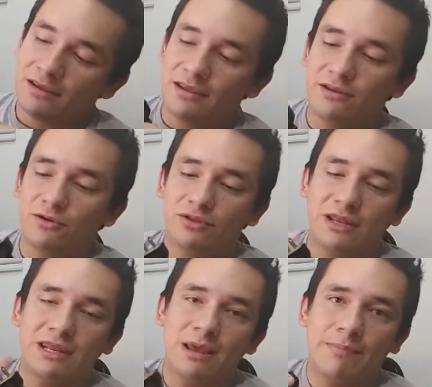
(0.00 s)
y no
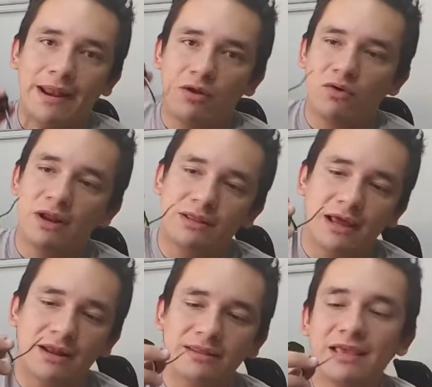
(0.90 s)
tenía para
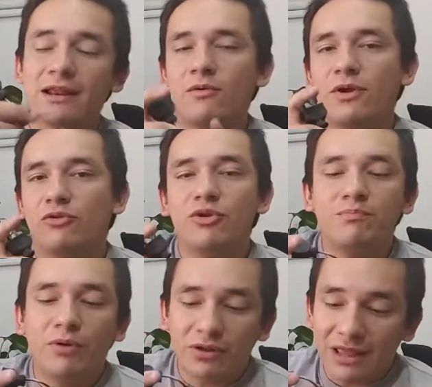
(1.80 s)
conectarle tierra. Bueno, no
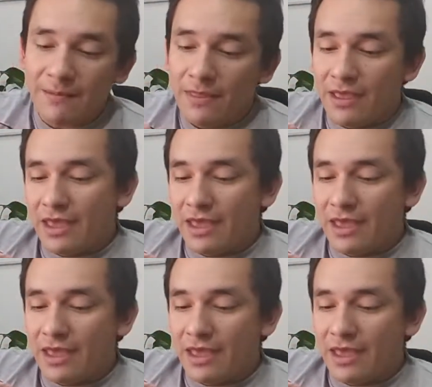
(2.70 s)
importa.